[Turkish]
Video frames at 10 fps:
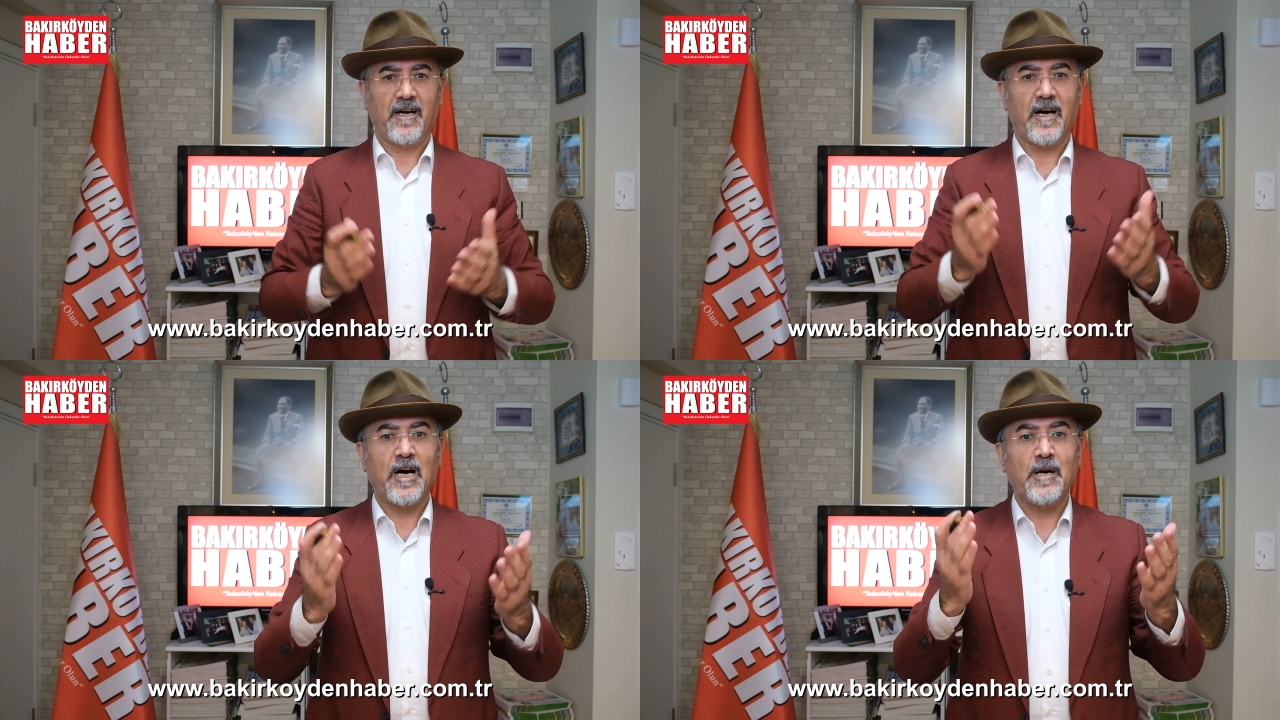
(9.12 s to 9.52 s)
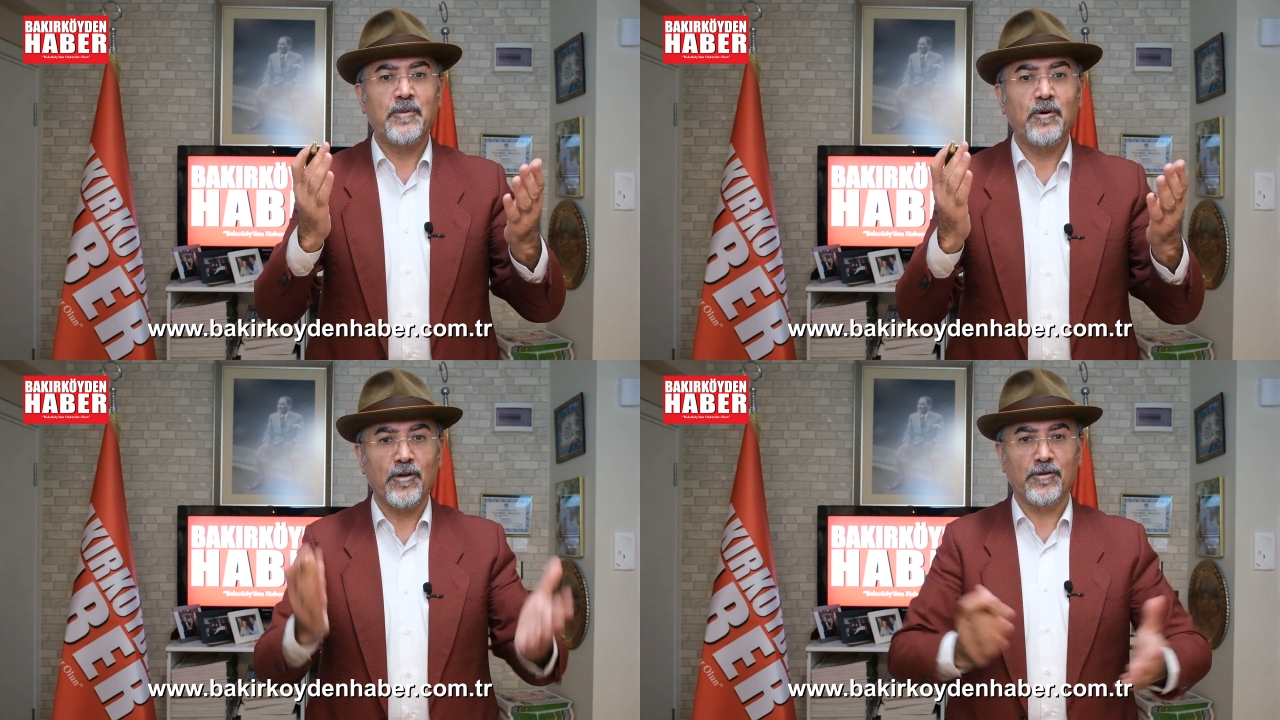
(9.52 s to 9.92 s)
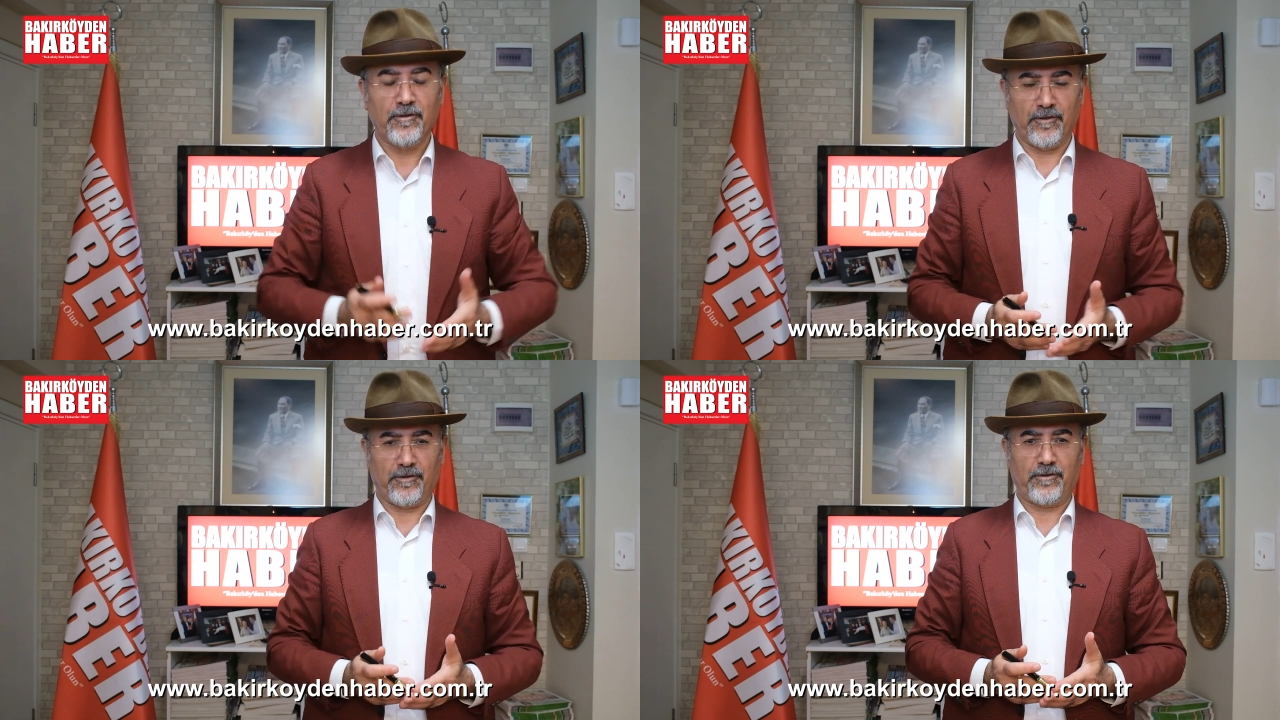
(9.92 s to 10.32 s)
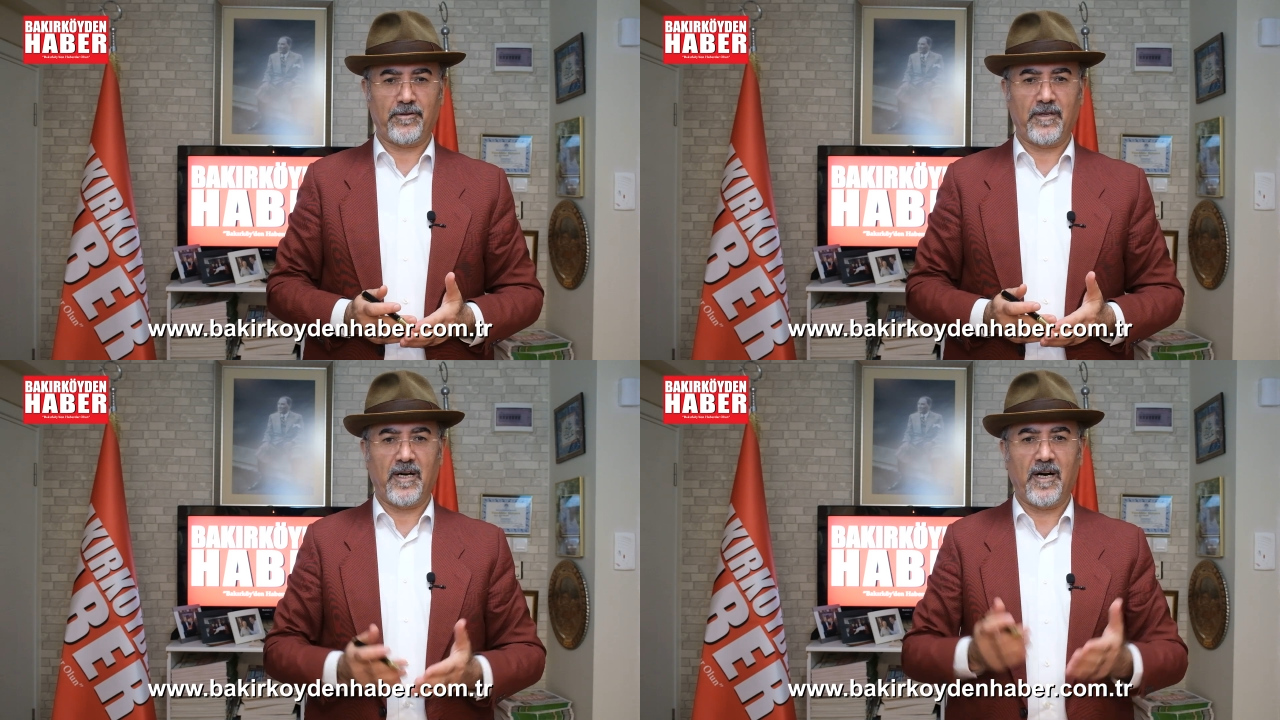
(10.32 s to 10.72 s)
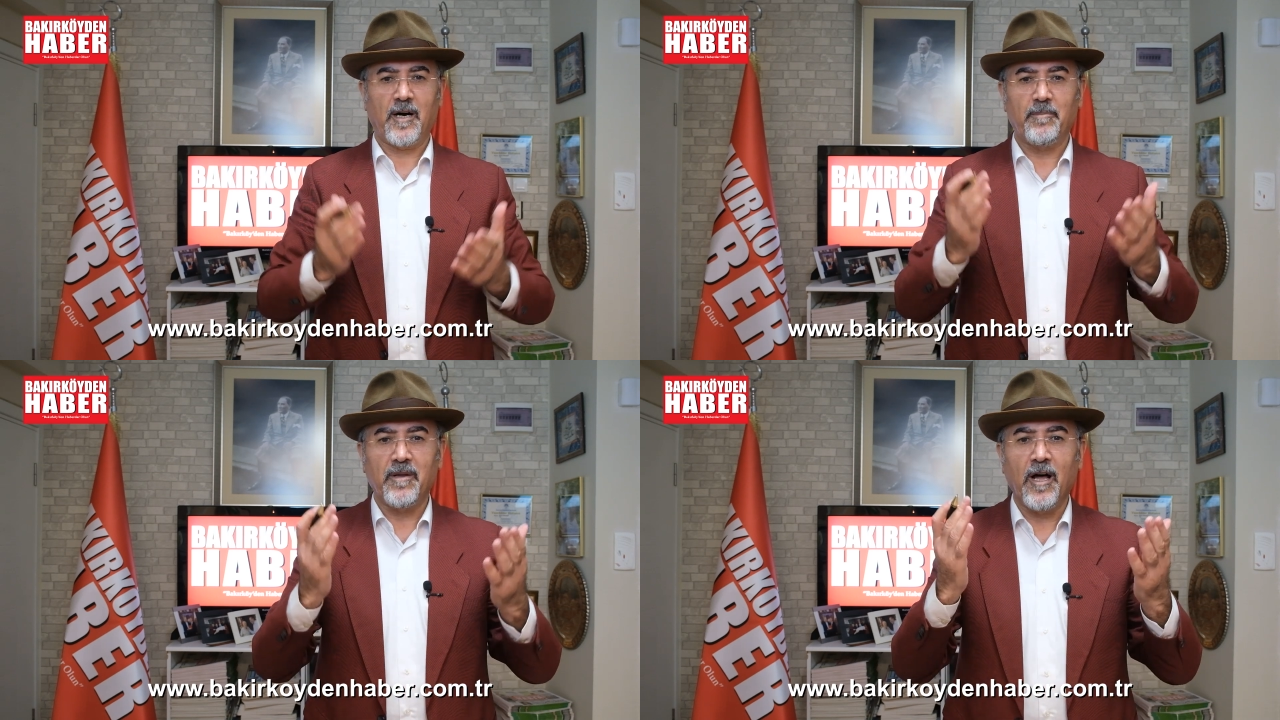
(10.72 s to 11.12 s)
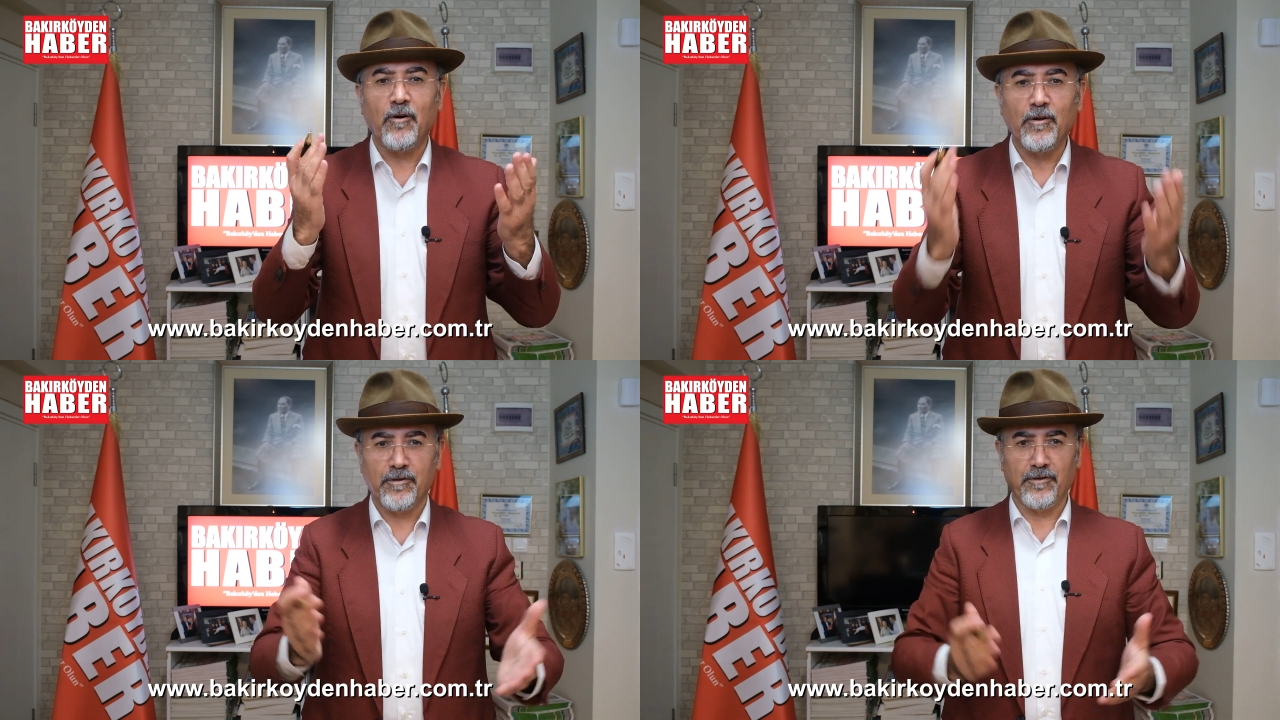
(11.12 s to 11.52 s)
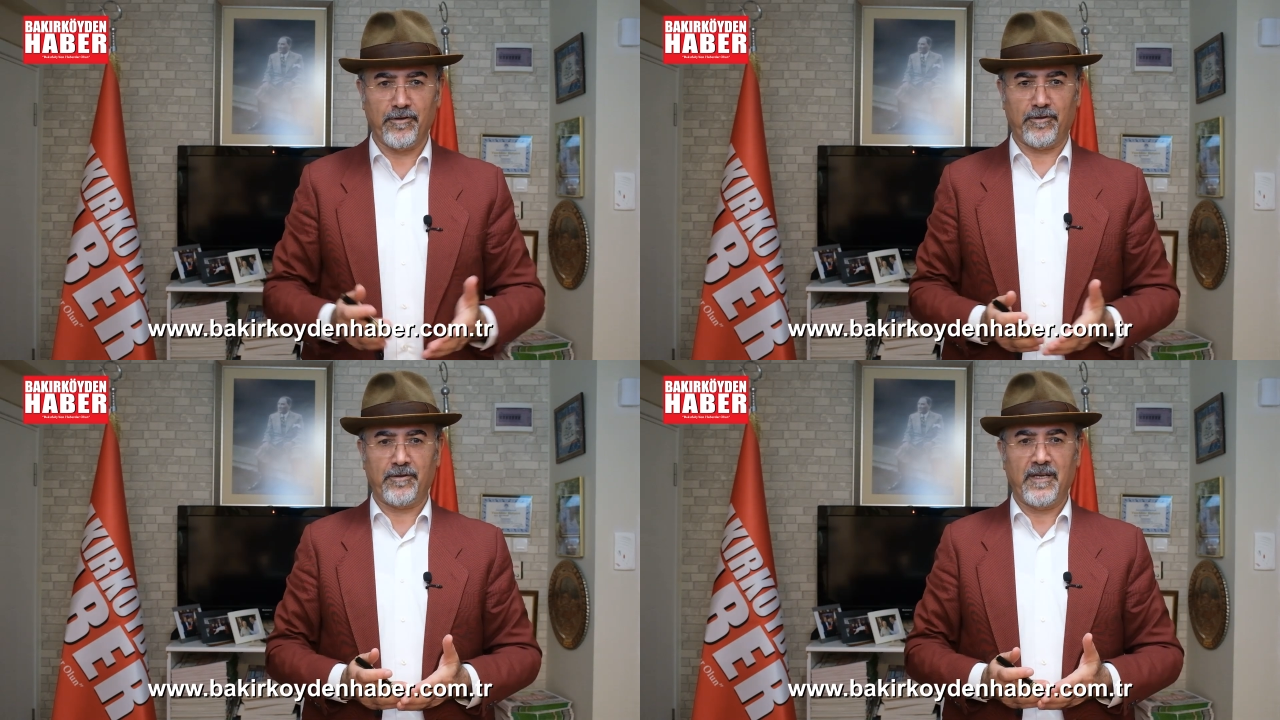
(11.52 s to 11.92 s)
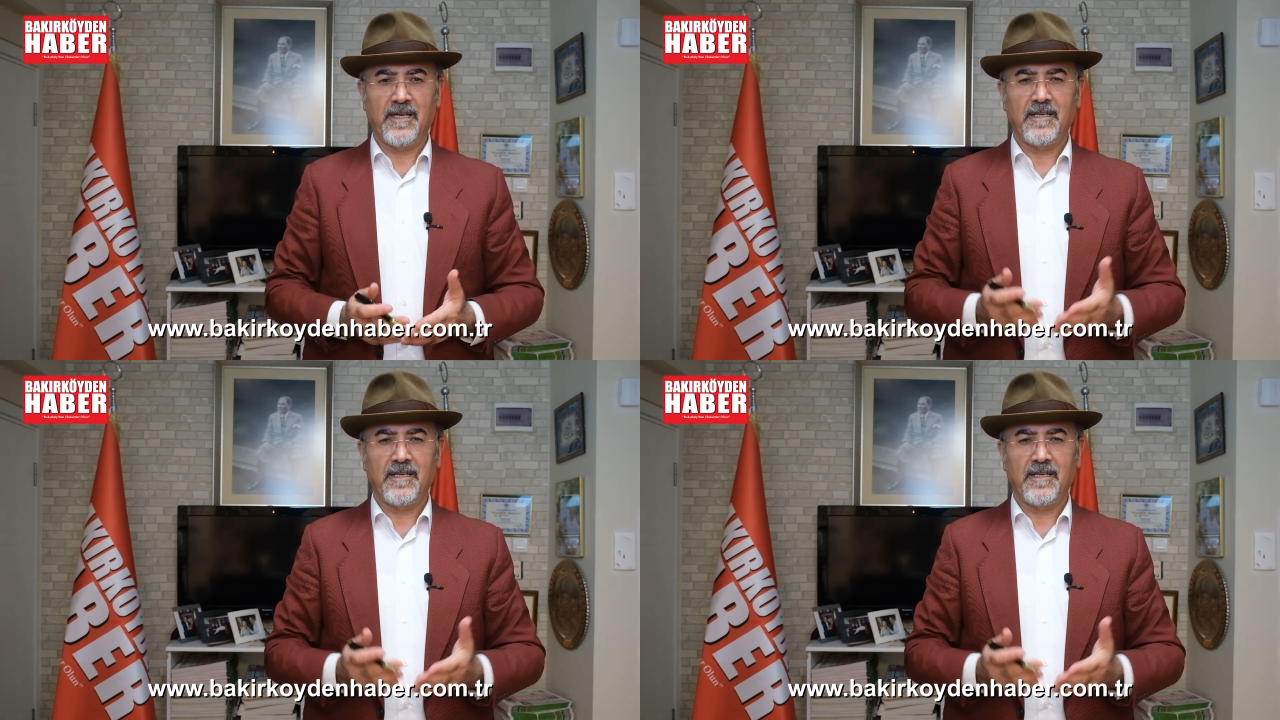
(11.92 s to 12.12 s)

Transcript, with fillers: abi oldunuz, abla oldunuz.